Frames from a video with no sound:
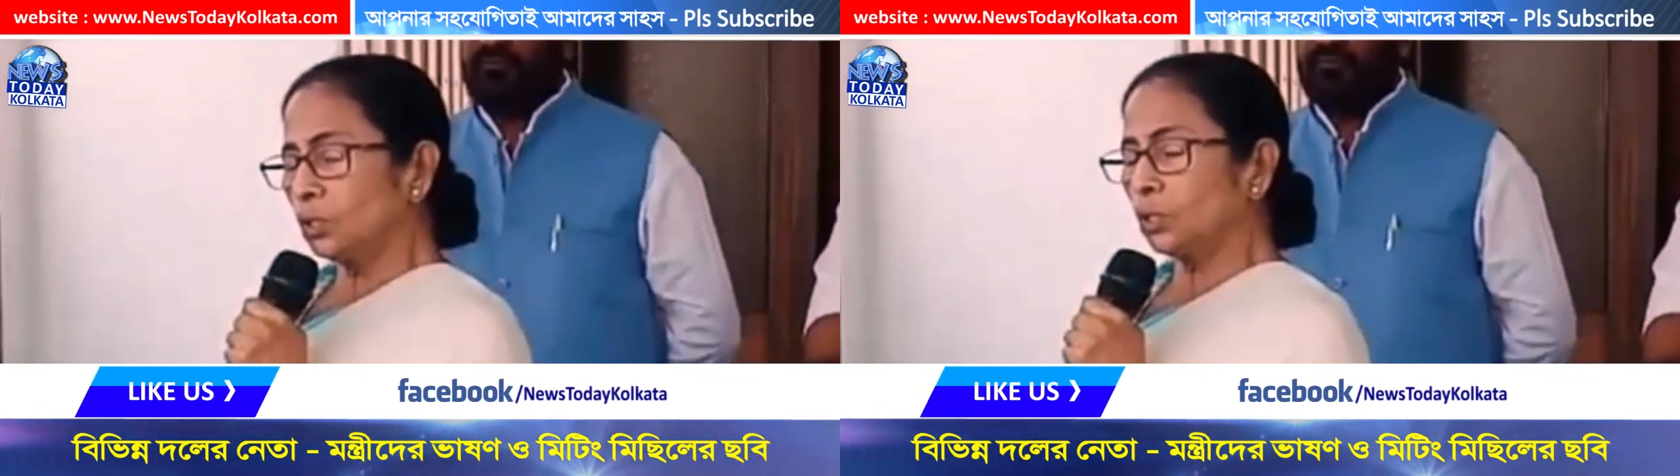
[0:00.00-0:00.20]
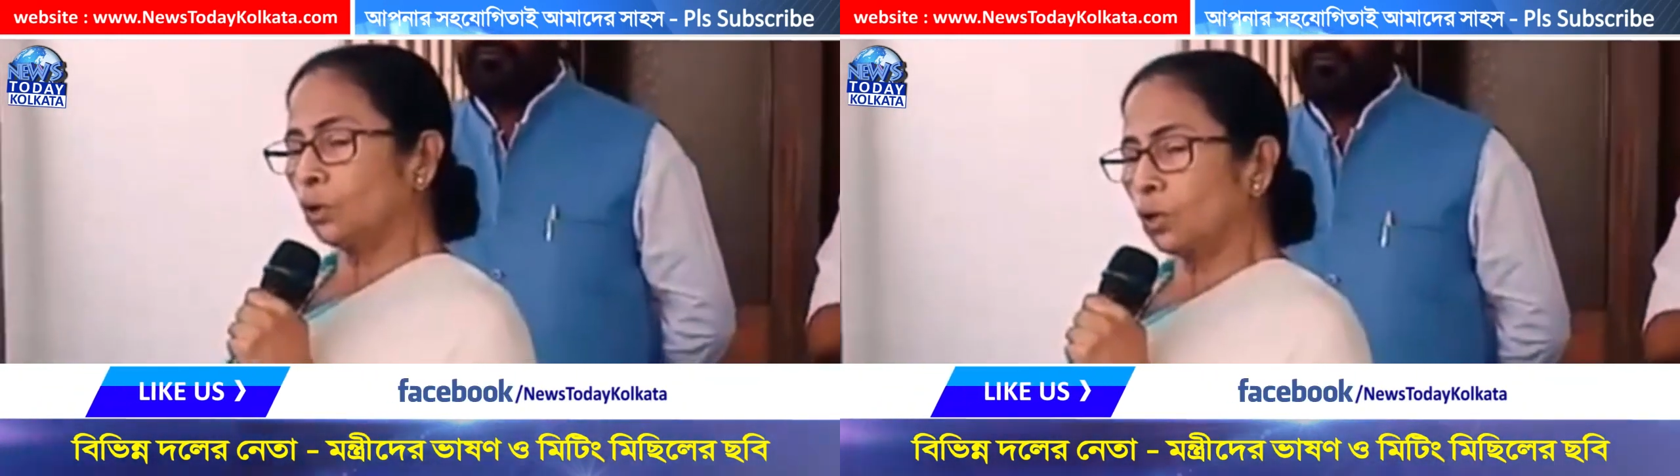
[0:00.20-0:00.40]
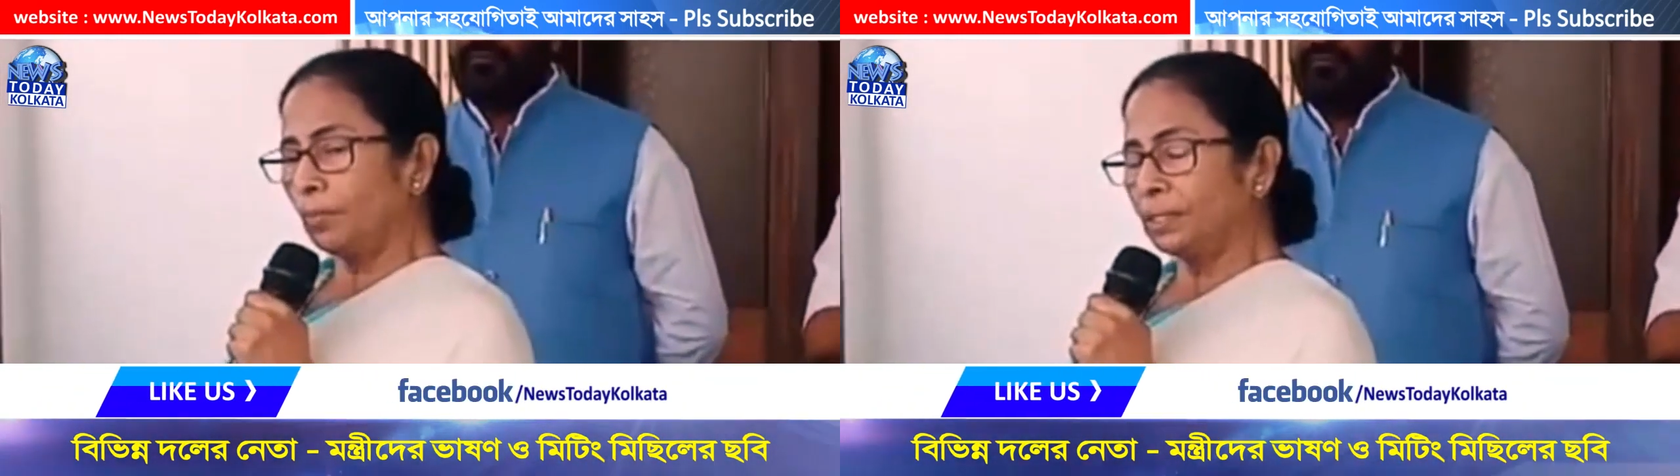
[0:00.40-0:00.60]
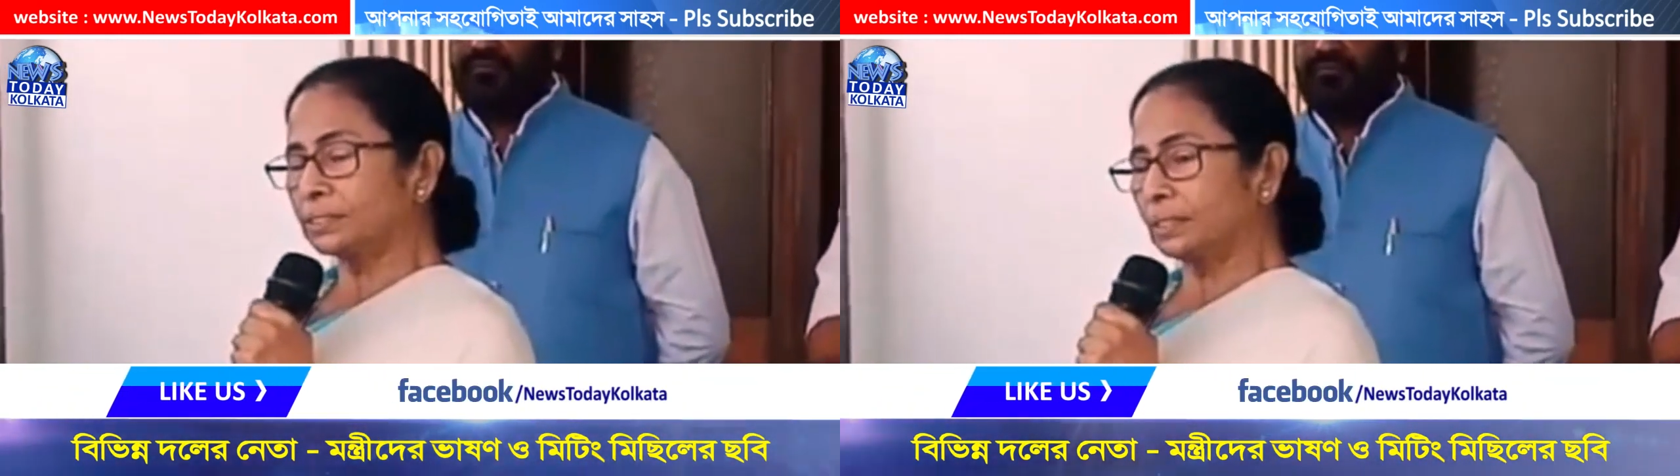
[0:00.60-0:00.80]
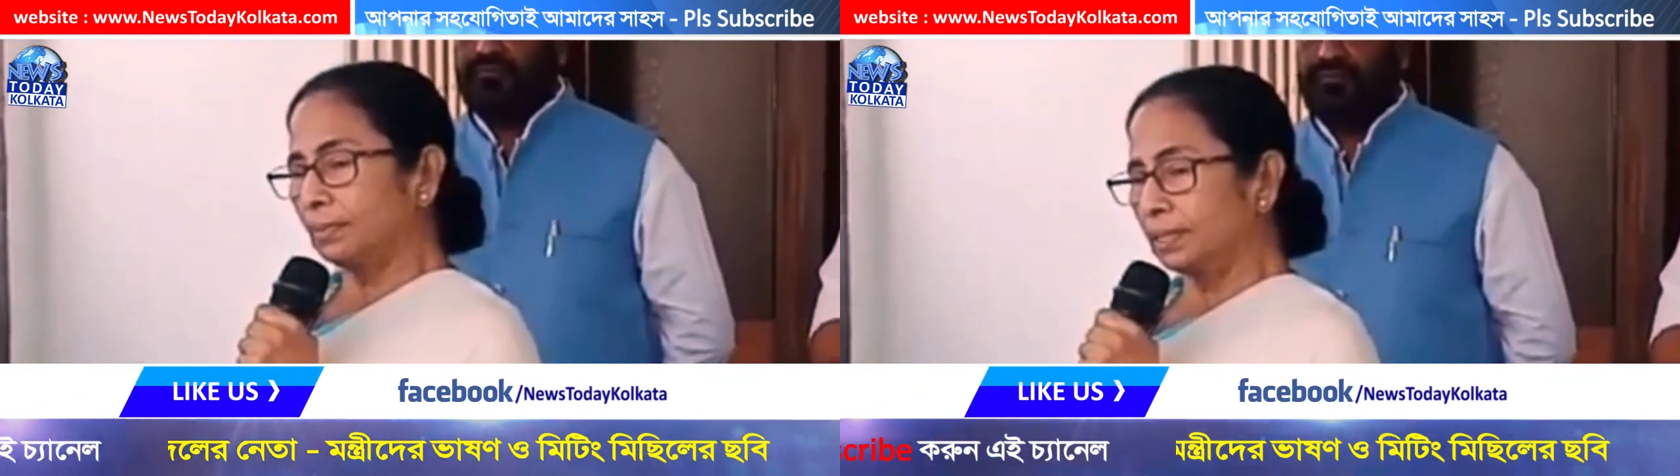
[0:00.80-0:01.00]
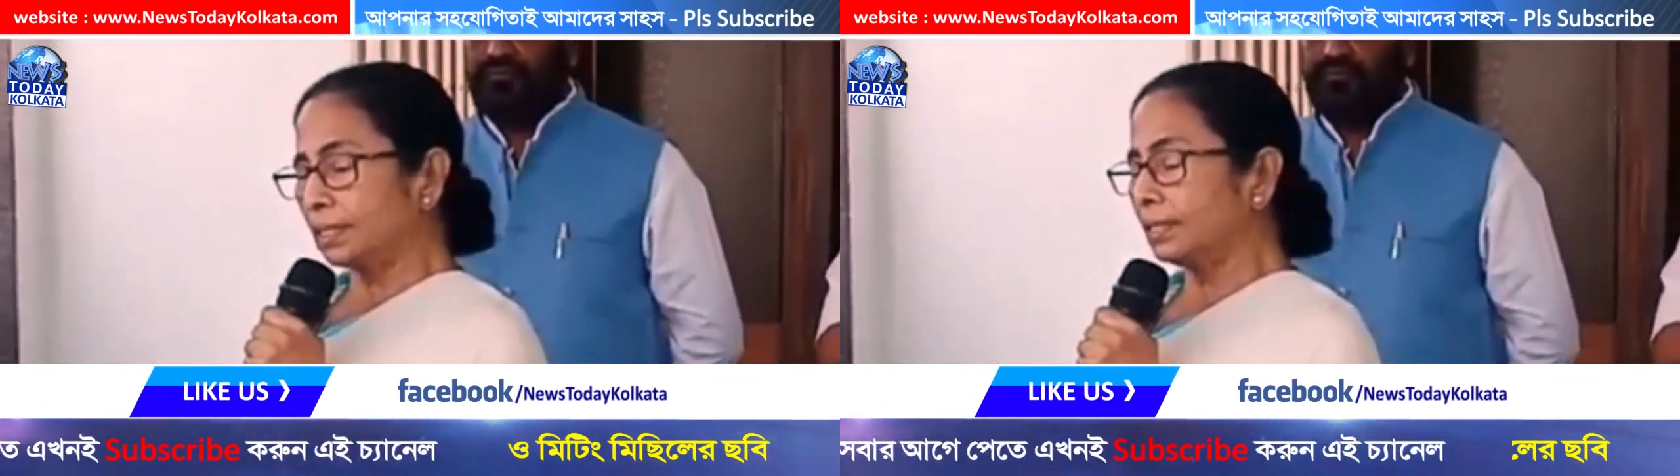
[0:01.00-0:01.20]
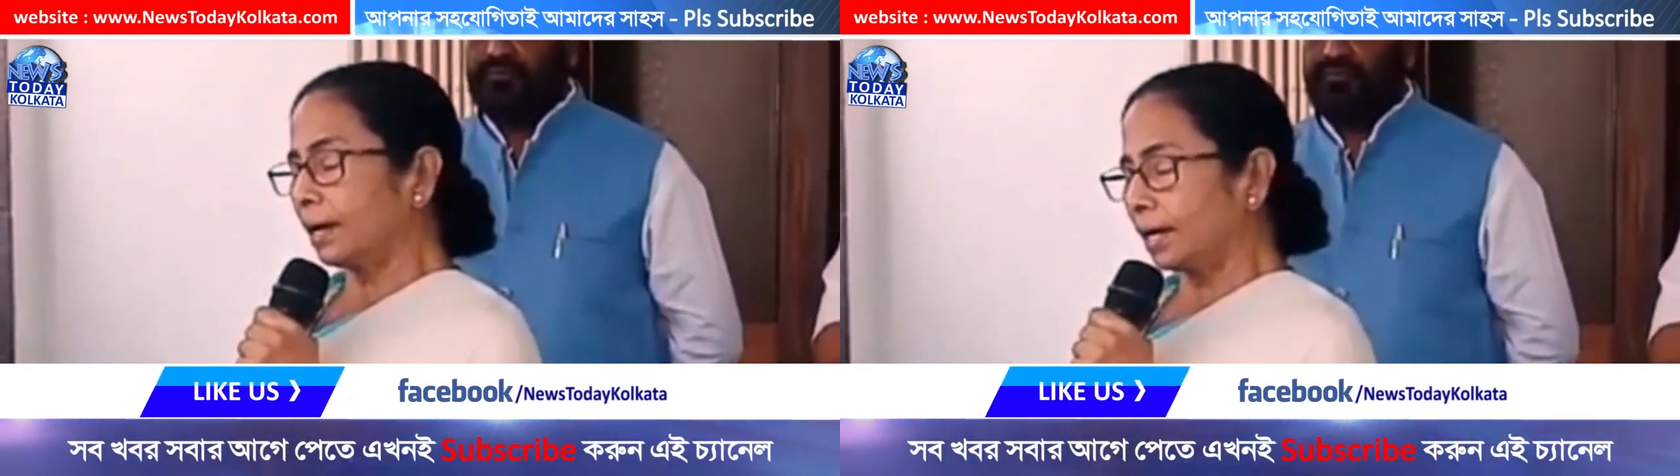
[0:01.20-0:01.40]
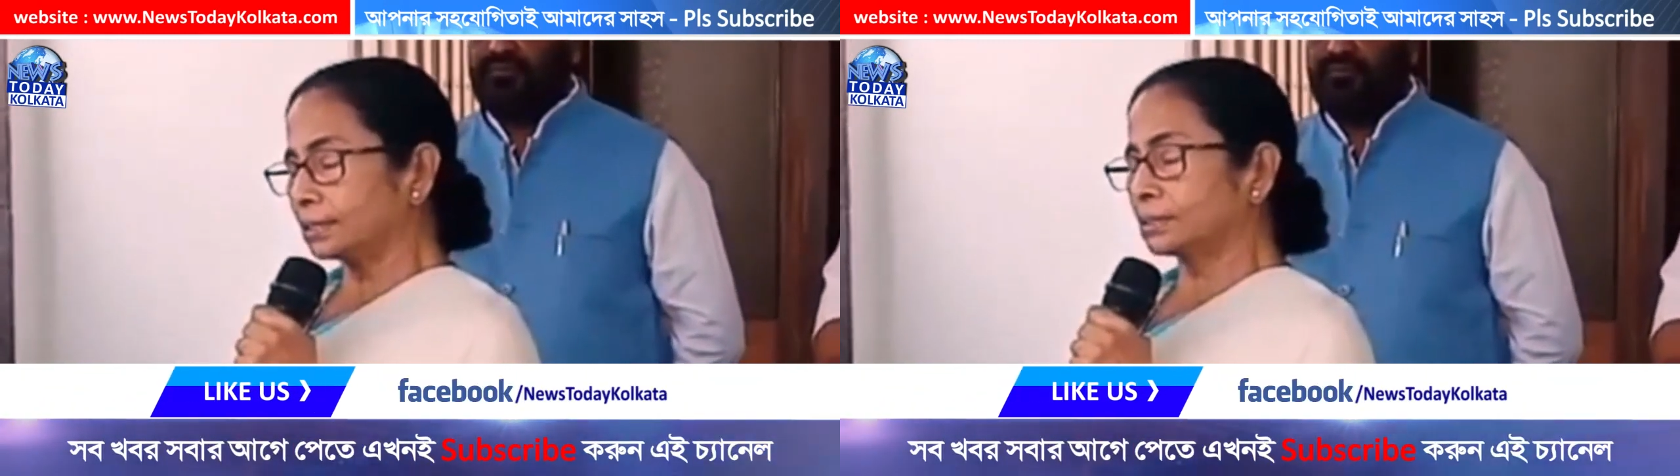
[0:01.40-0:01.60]
ইকোনমিক স্টেবিলিটি
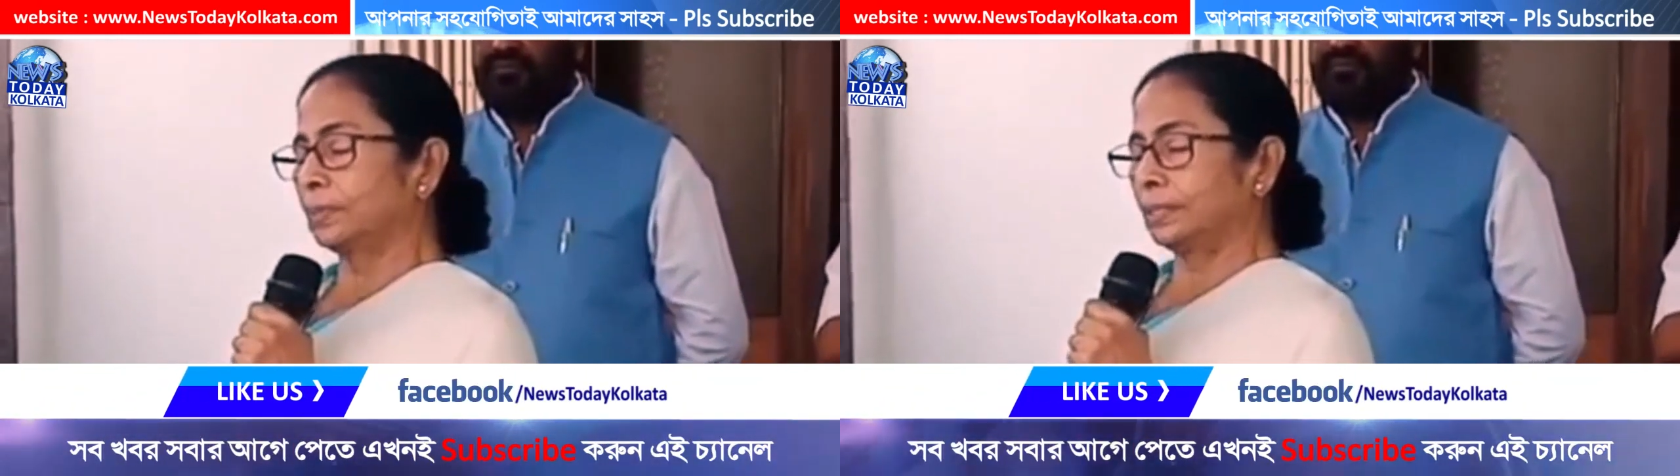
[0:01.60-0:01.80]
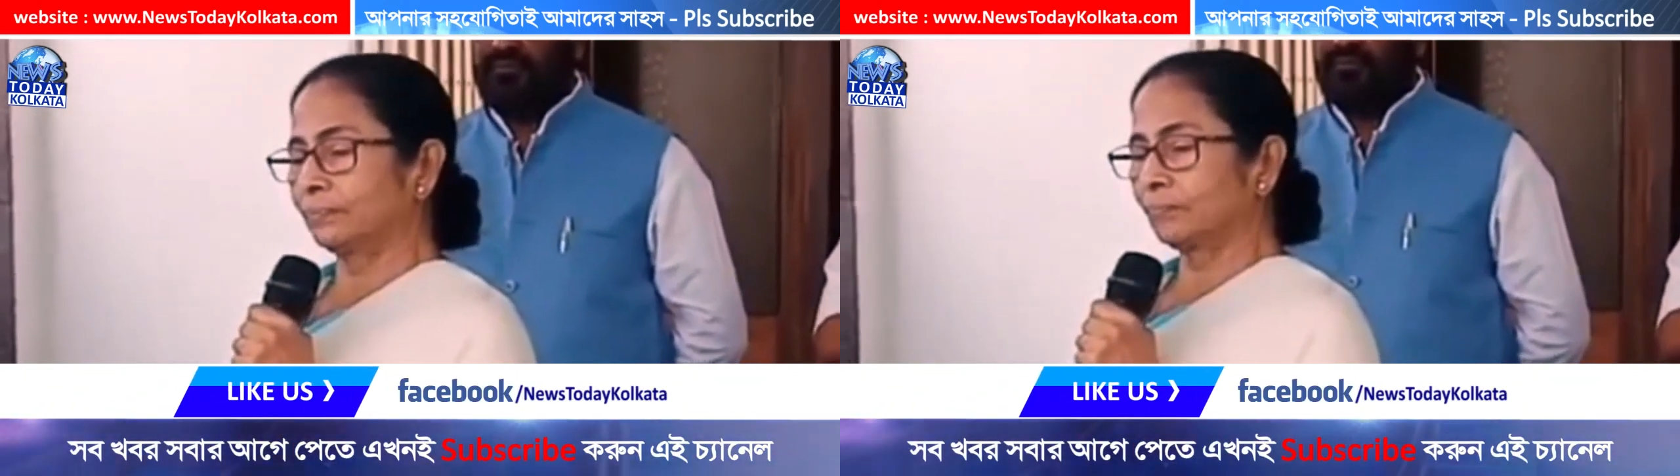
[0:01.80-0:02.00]
না আসবে